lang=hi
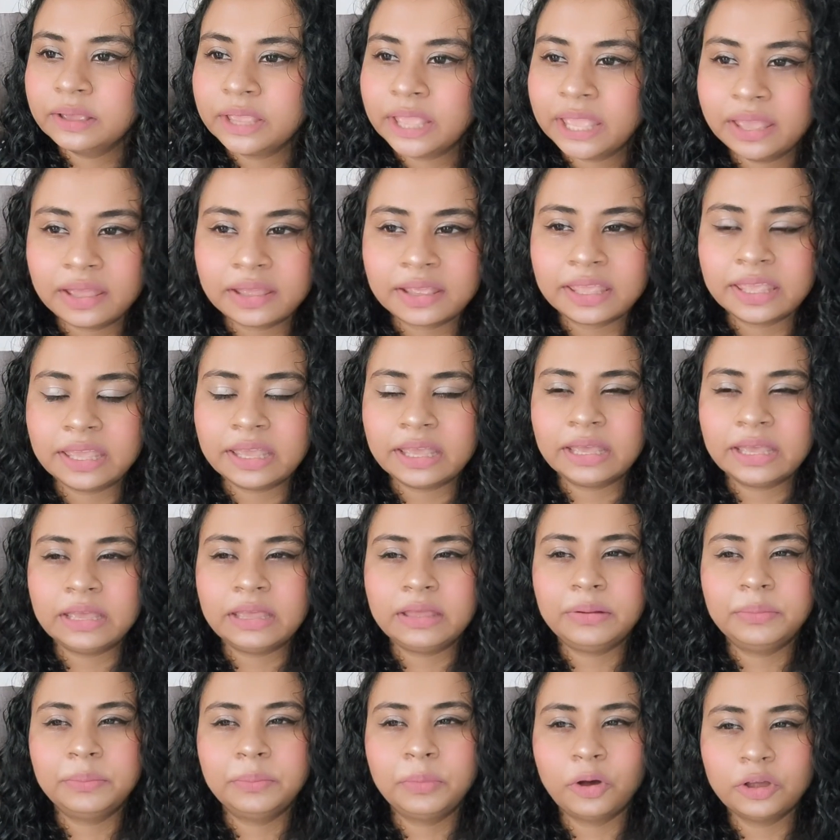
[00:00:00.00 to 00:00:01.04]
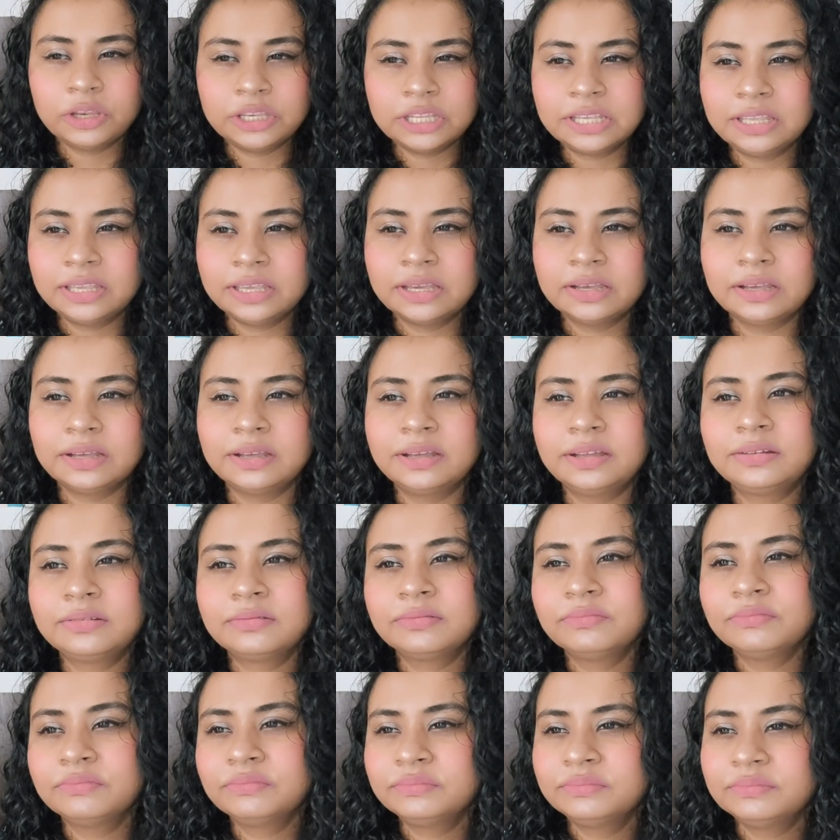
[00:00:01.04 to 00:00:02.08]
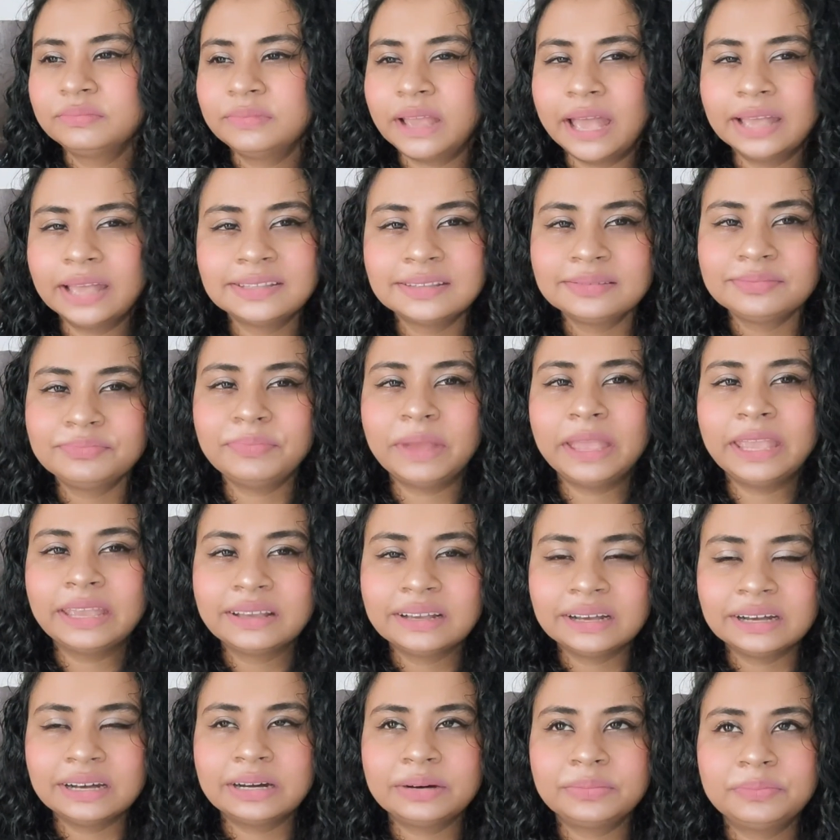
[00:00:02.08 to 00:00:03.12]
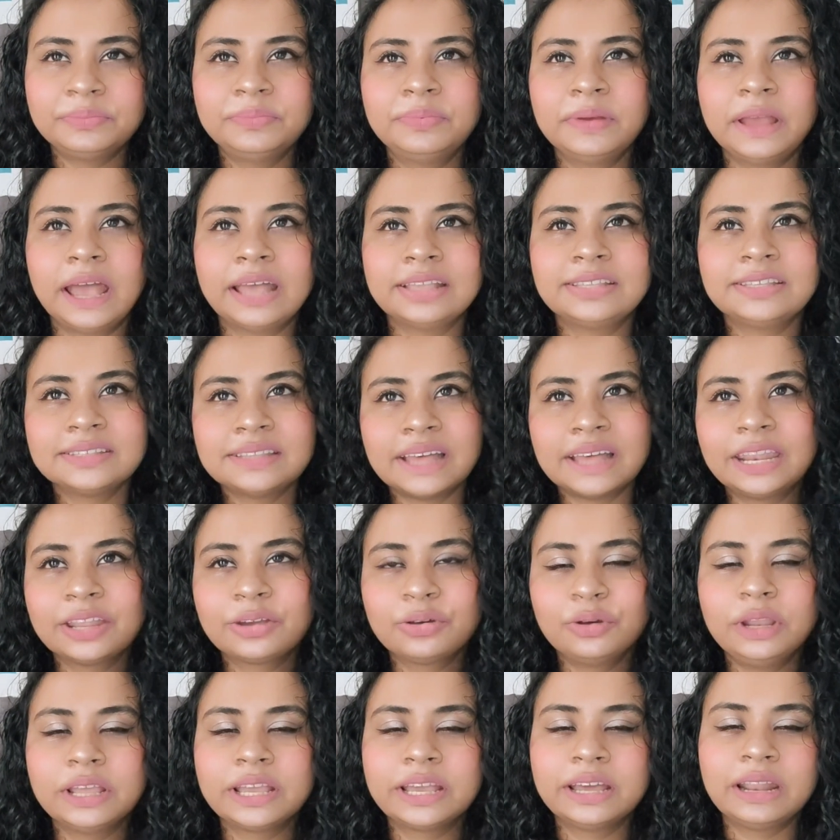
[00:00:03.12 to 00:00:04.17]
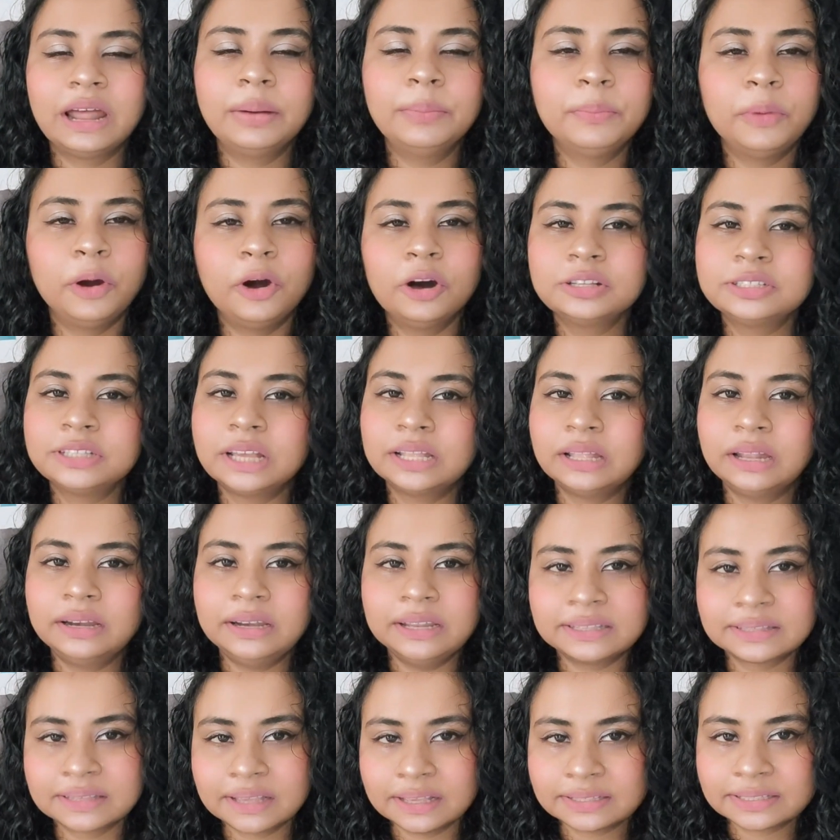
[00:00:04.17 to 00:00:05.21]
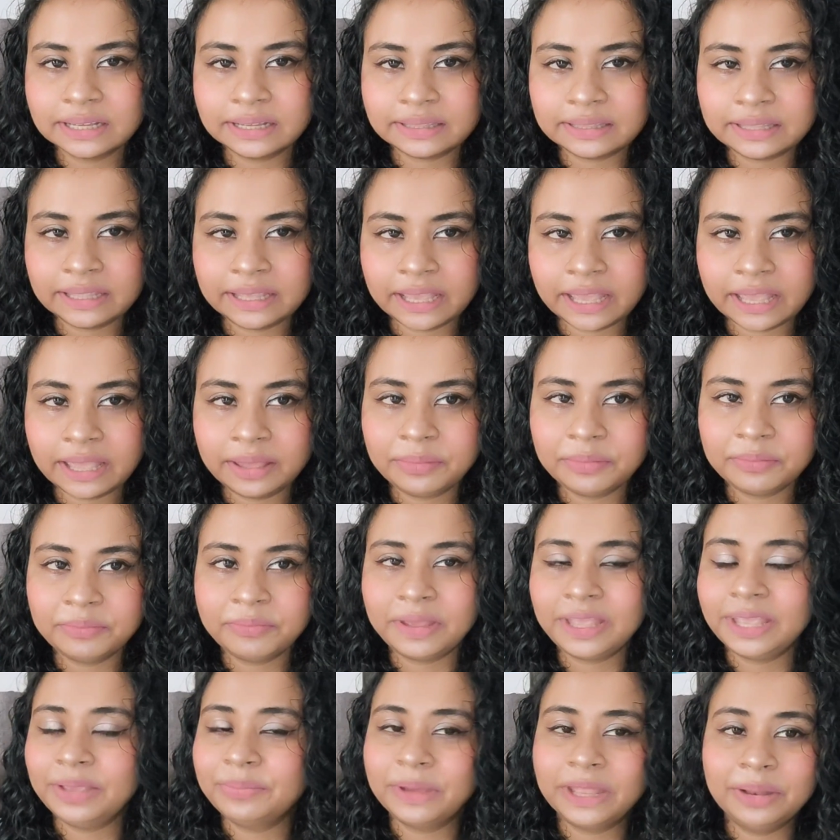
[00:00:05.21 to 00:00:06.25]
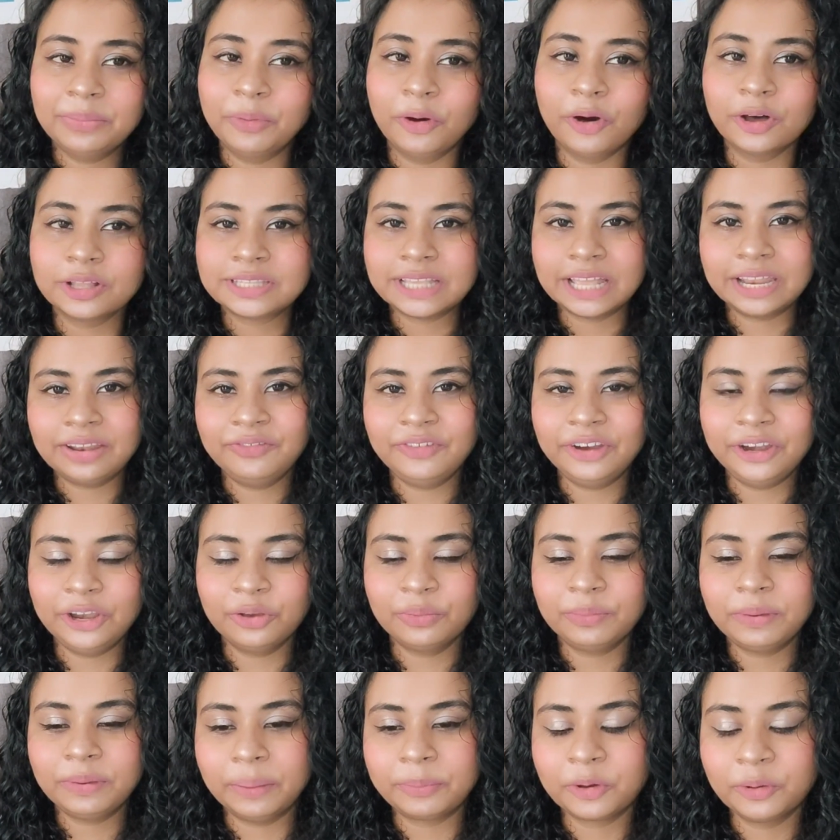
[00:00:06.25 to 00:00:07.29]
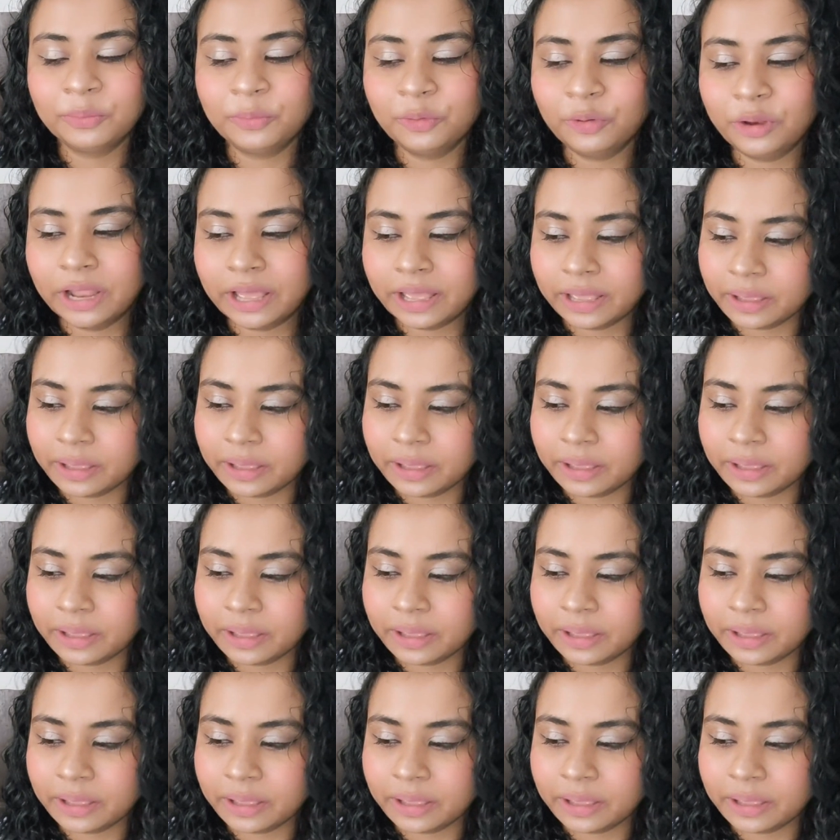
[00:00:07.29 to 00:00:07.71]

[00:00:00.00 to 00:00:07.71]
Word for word: हेयर केयर बॉडी केयर ऐसे मेकअप ऐसे सारे को लेकर हम बहुत ज़्यादा डिस्कस करते हैं ये मैंने बहुत सारे वीडियो पे आपको बोला